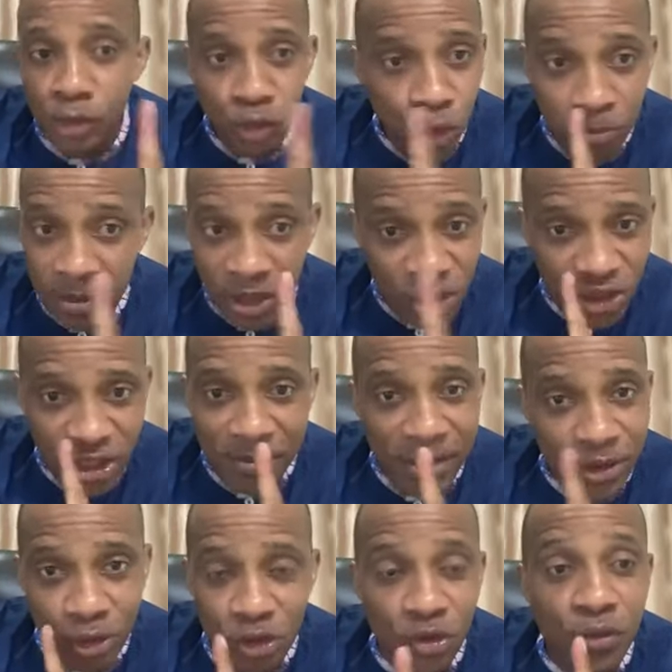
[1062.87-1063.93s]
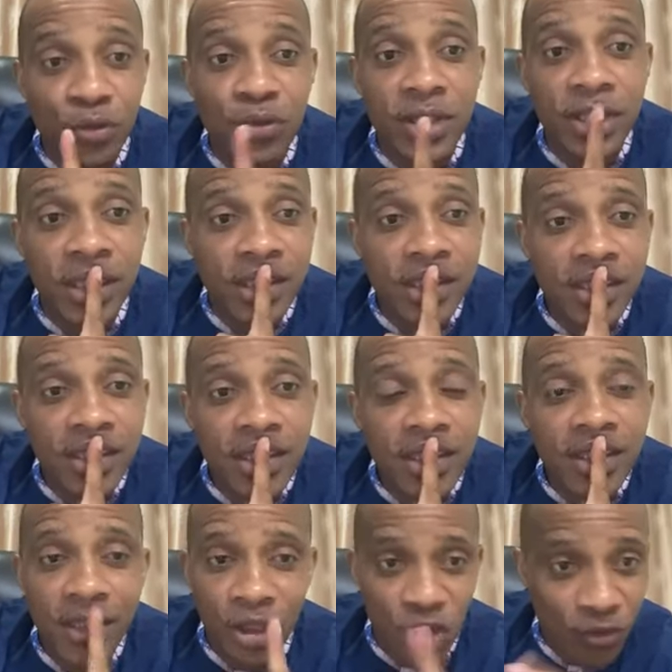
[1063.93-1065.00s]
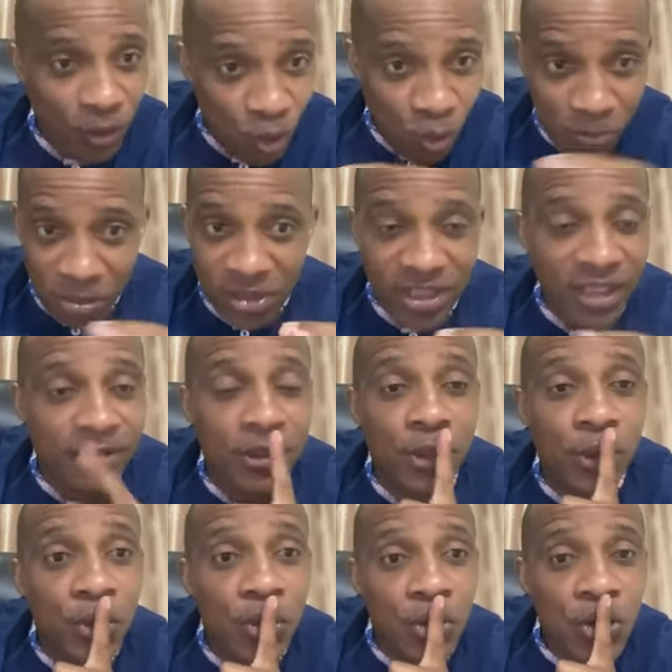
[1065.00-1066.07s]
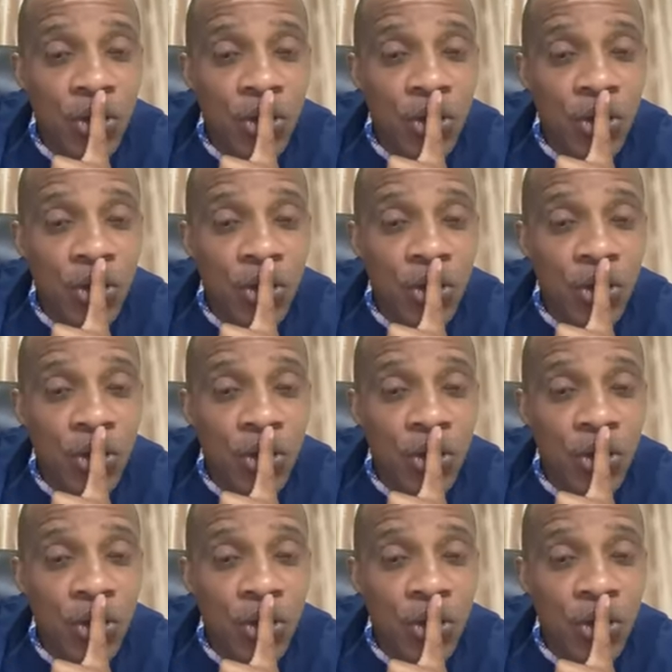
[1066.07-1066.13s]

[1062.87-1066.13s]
N'oubliez jamais ce que je vous dis. Et je vais couper cette vidéo.